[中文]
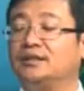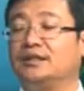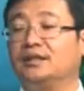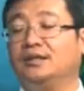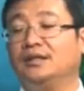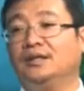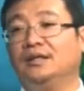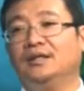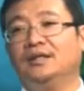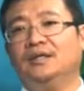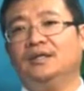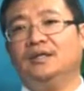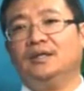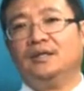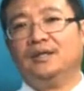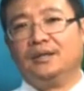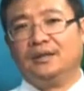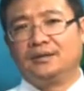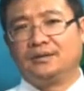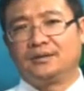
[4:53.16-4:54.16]
尔这个
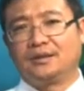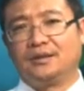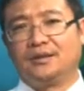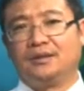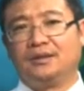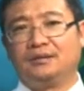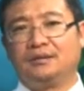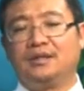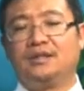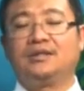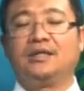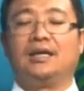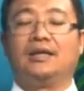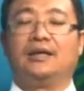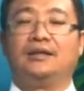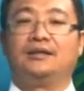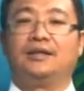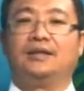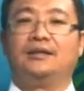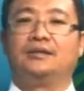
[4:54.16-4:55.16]
呃这个地产
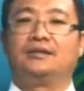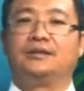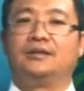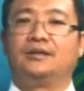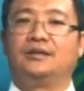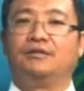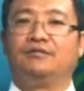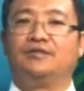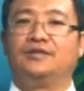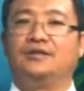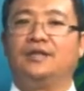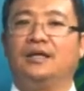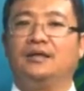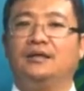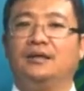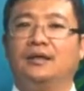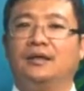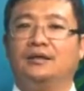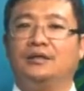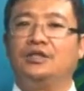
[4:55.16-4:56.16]
来讲呢是一个非
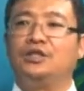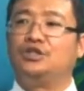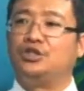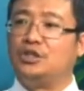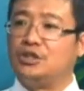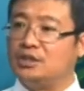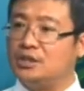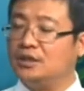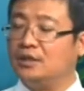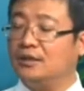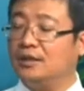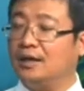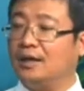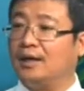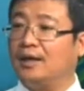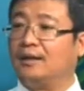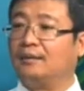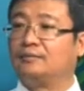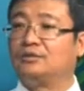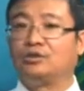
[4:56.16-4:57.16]
常呃地区性的
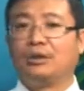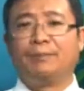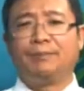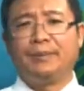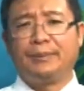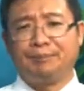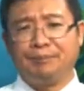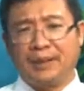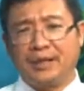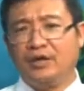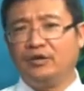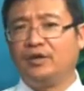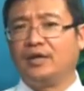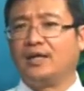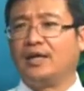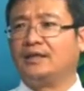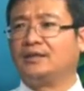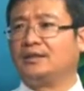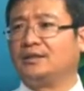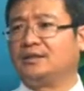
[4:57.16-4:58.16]
哈，至少北
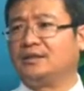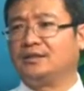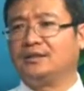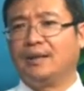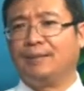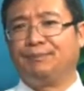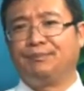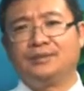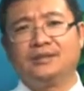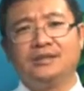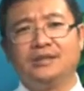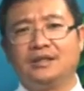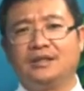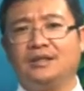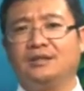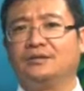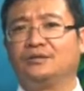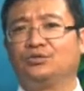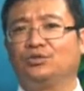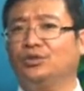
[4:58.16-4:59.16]
尔来讲其实也不是一
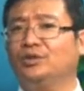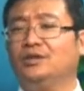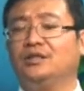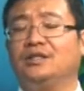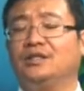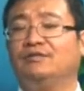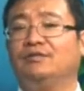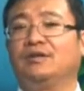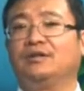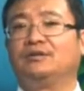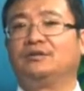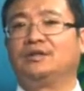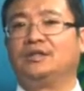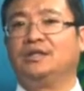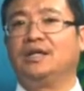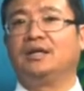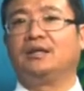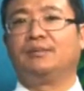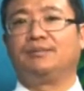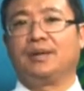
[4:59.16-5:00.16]
个所有的地方都是
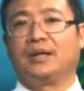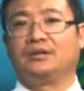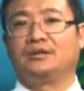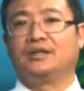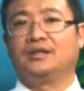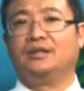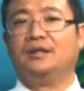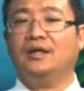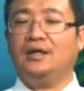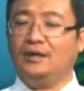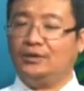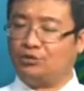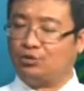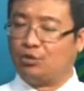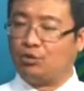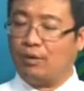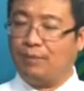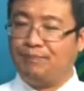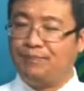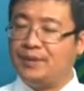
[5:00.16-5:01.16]
一样的表现，
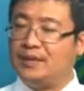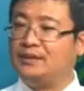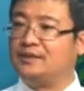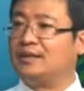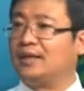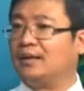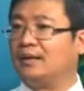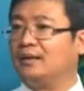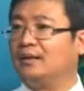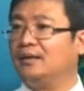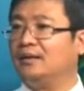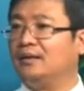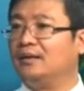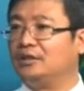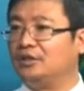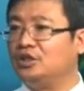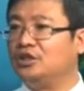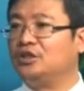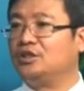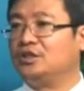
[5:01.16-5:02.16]
所以我们不能讲。一
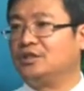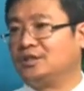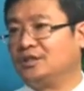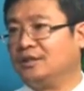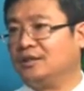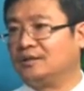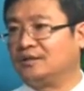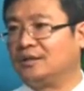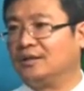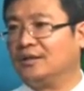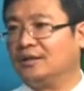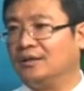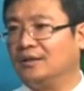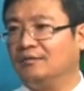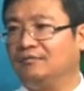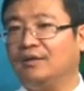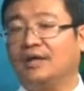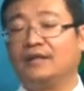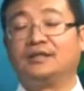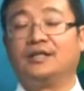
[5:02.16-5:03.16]
个地区性的这
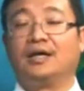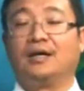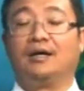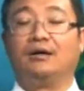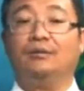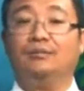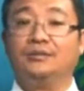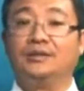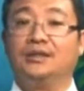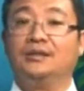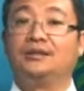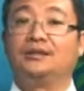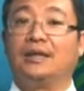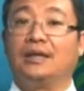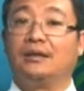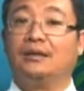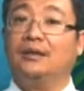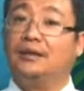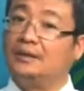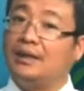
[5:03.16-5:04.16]
个方向哈，我们只是
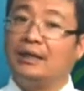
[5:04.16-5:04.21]
讲